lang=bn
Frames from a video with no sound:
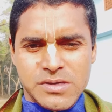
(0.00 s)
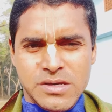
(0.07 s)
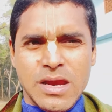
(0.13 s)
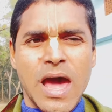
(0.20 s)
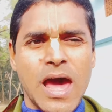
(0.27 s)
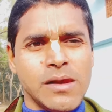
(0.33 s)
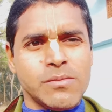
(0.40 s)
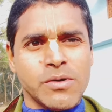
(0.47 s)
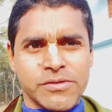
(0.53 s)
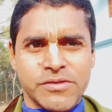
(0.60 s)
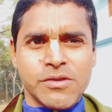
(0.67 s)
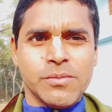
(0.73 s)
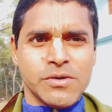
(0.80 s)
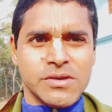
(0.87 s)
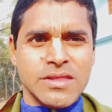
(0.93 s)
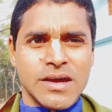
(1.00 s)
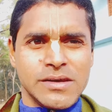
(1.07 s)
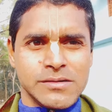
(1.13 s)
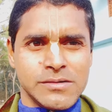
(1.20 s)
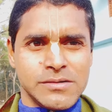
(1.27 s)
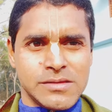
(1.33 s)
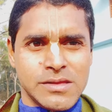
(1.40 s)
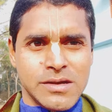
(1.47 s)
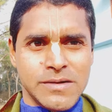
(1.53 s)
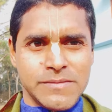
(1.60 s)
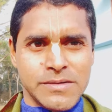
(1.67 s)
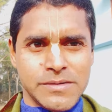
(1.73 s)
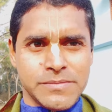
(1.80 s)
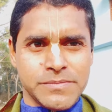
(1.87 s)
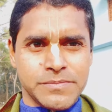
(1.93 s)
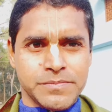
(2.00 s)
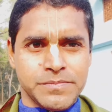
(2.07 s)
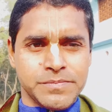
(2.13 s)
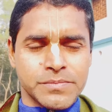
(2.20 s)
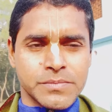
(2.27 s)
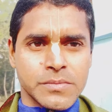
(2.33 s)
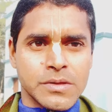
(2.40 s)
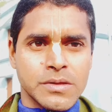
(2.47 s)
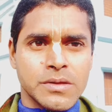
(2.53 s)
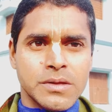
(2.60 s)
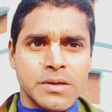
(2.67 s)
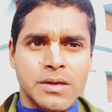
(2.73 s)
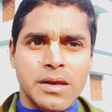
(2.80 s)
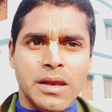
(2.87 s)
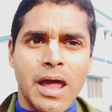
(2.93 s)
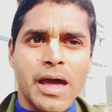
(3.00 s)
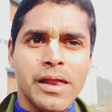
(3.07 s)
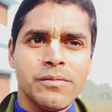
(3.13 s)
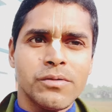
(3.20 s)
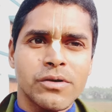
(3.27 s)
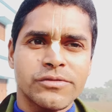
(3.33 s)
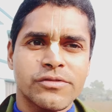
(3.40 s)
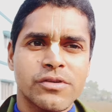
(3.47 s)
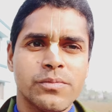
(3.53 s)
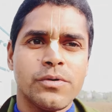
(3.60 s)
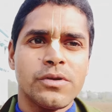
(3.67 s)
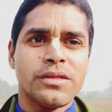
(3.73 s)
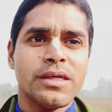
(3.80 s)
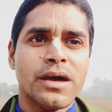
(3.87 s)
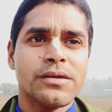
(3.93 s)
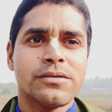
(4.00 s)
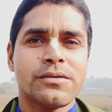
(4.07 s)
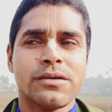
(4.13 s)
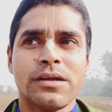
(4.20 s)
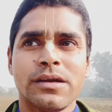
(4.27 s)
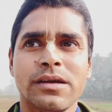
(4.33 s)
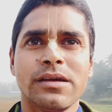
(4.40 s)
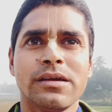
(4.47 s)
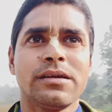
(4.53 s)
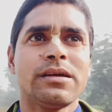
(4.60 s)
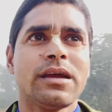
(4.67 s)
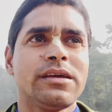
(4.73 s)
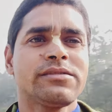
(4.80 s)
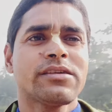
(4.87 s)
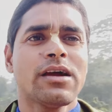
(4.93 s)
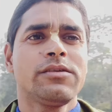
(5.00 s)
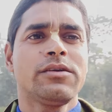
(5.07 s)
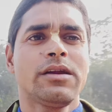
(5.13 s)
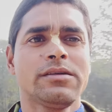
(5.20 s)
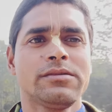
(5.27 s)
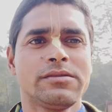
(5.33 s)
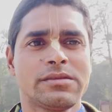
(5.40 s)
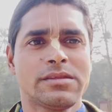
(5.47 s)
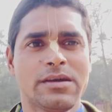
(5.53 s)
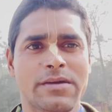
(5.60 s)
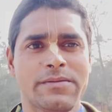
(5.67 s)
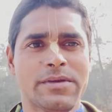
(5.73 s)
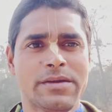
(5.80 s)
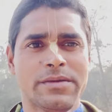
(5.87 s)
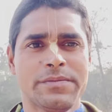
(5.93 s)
লাল বস্ত্র পরিধান করতে হবে লাল বস্ত্র পরিধান করে এই সাধনা করতে হবে